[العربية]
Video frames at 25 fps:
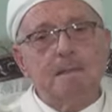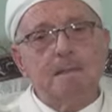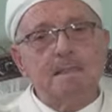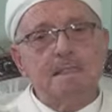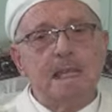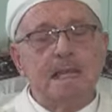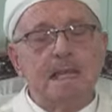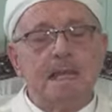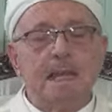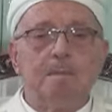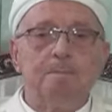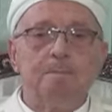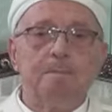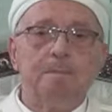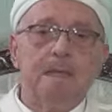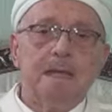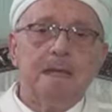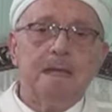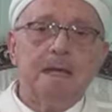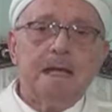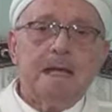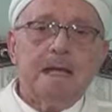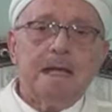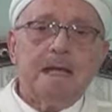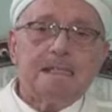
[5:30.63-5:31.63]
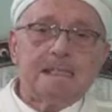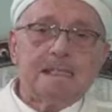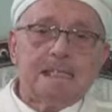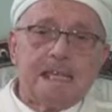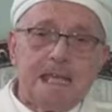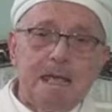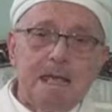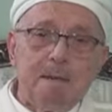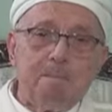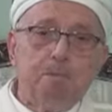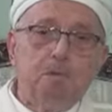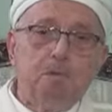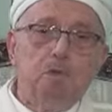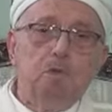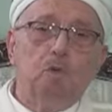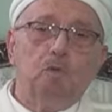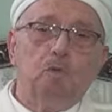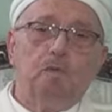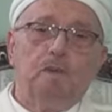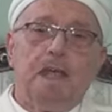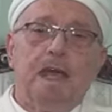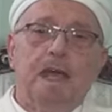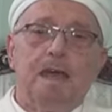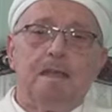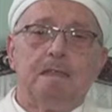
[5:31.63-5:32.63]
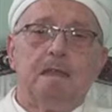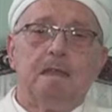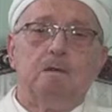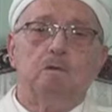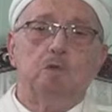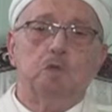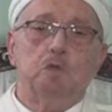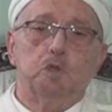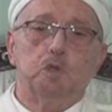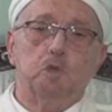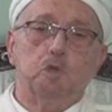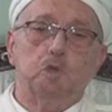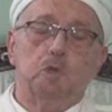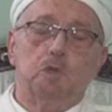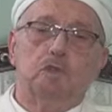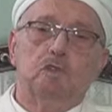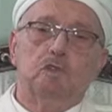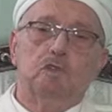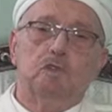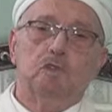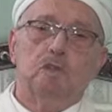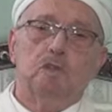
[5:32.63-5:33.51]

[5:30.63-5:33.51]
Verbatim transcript: وسلم سيبدو في هذا الوجود